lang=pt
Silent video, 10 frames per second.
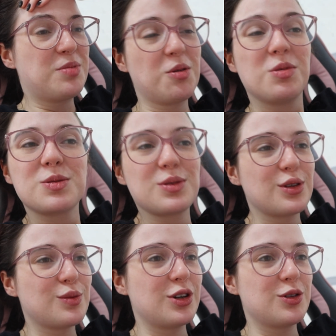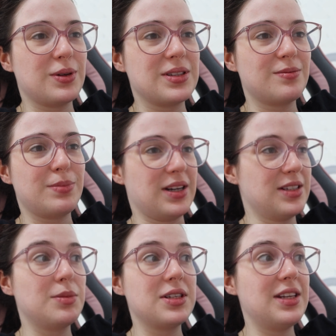Pra algumas pessoas pode
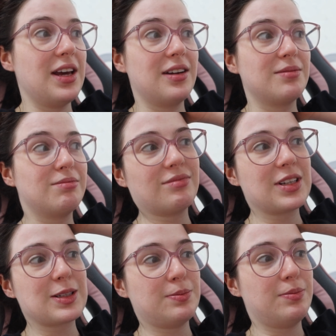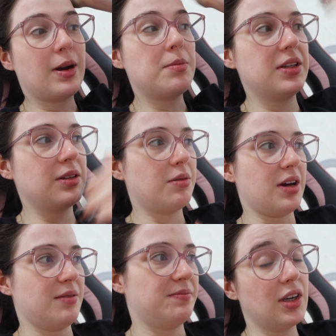parecer besteira, mas pra mim não
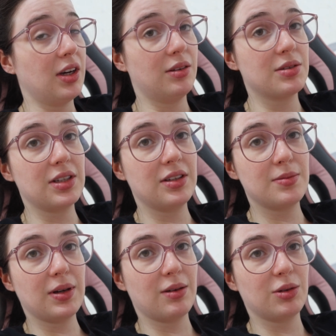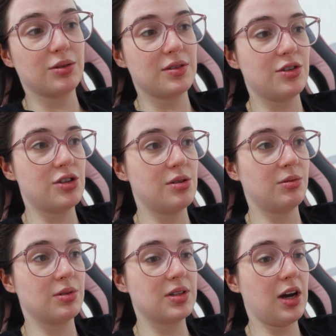é. Ai, não sei nem explicar o que eu tô
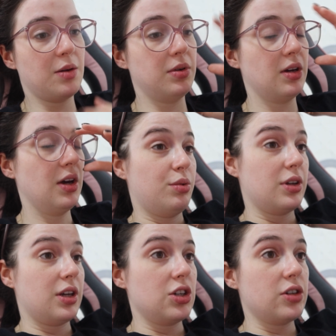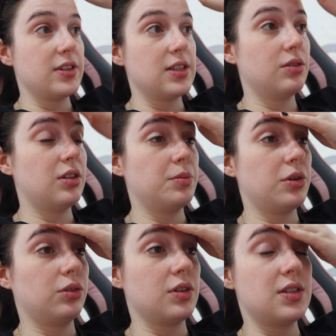sentindo, sabe? Porque já faz tanto tempo
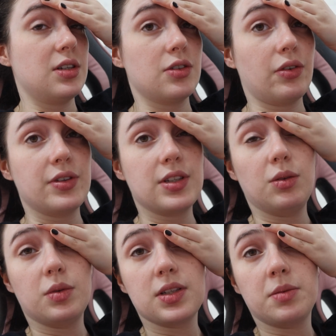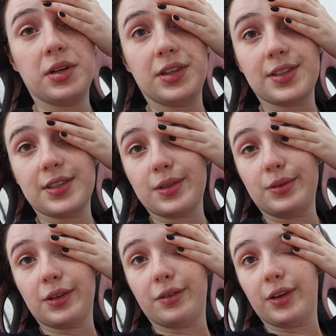que eu tô assim, já vai fazer duas semanas na
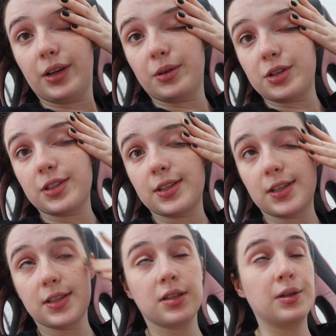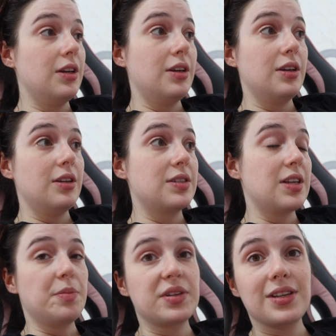segunda-feira, hoje é sexta. E
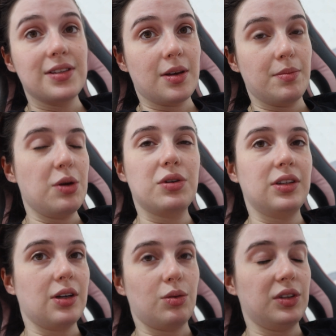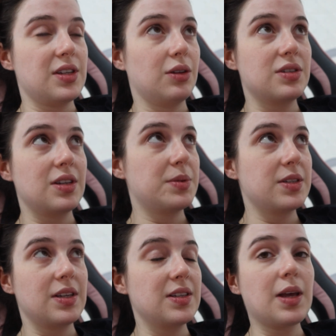sempre sem saber o que tá acontecendo, sempre
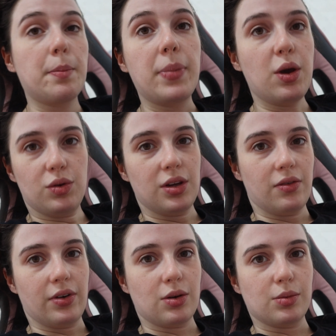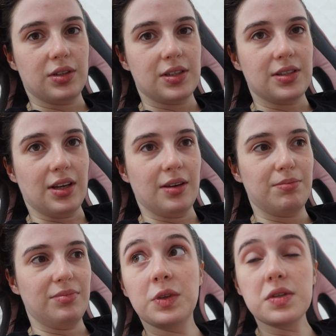sem saber o que, que vai acontecer acontecer.
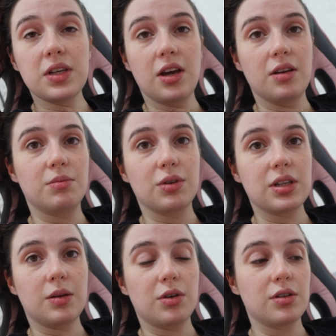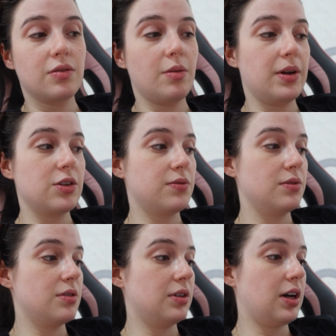Não sei, o meu cérebro resolveu parar de
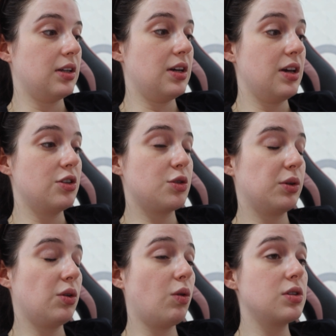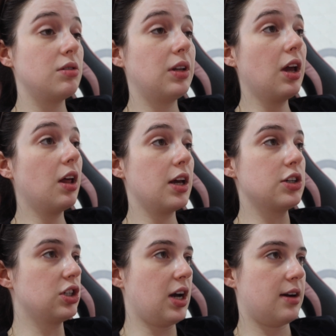funcionar. Daí, tipo, eu não consigo nem
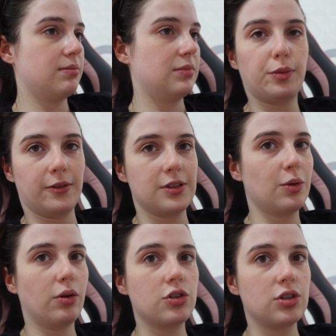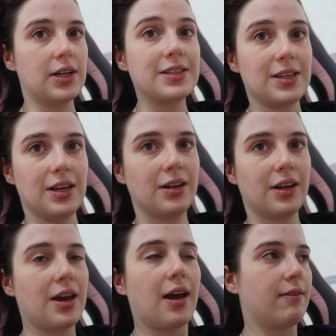relaxar pra fazer uma coisa de lazer,
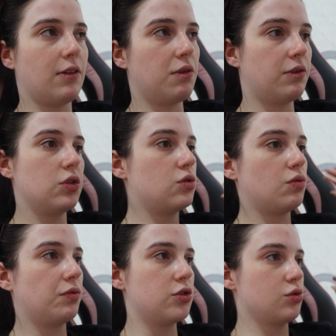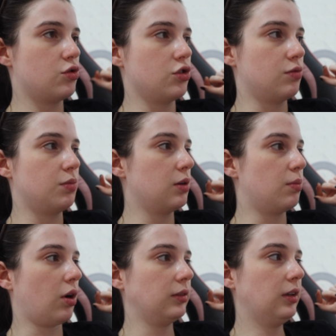que é ver um vídeo, um vídeo de Big
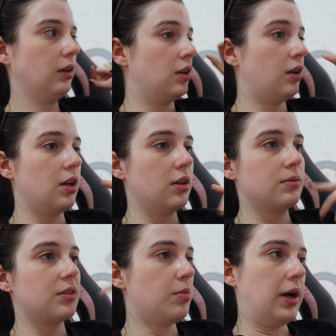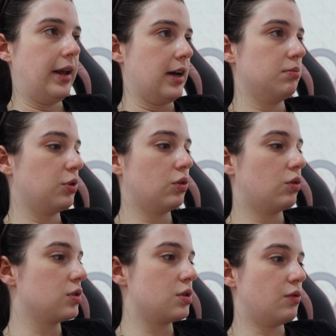Brother, nem trabalhar, porque eu
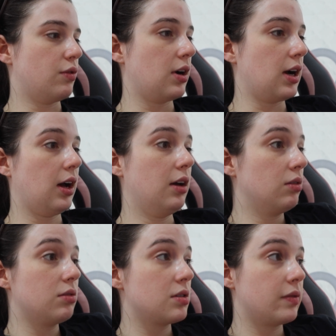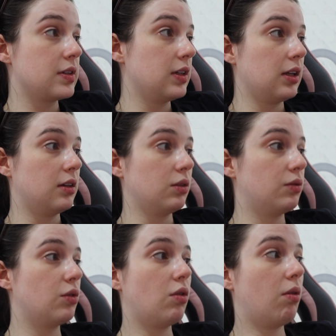não consigo focar. Eu não consigo fazer nada. Eu
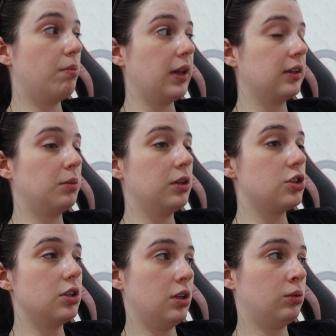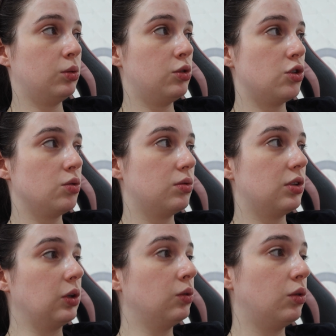fico completamente inútil,
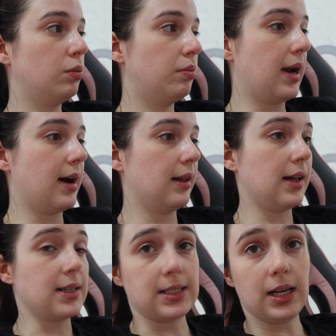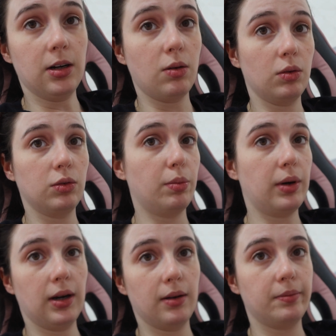tanto pra lazer quanto
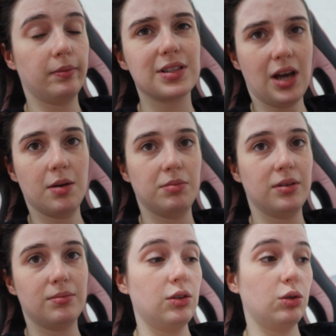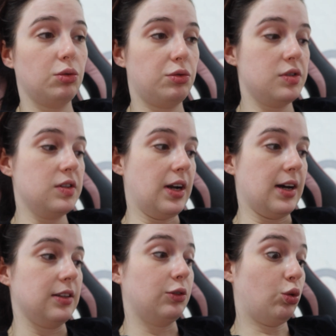pra, sabe? Então eu tô
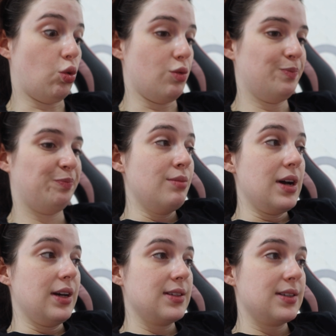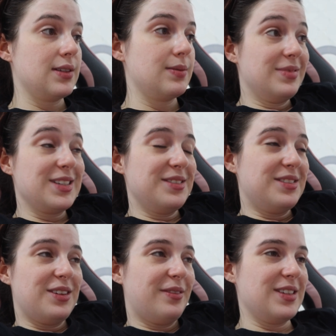frustrada, tô, mas não
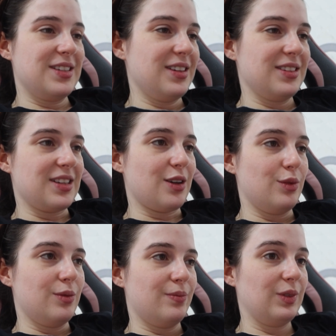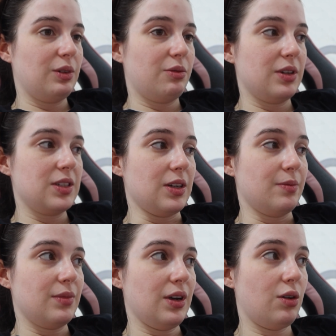tem o que fazer, sabe? Não tem o que
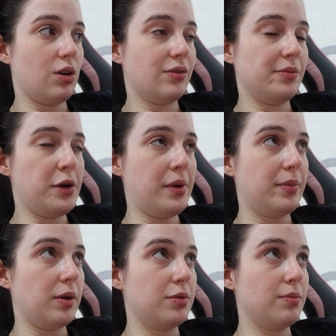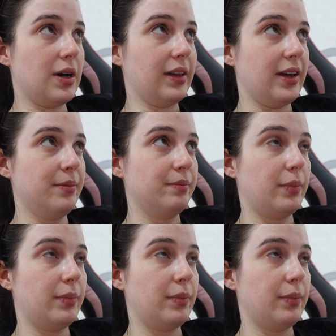fazer. Agora eu vou me arrumar pra ir pro balé.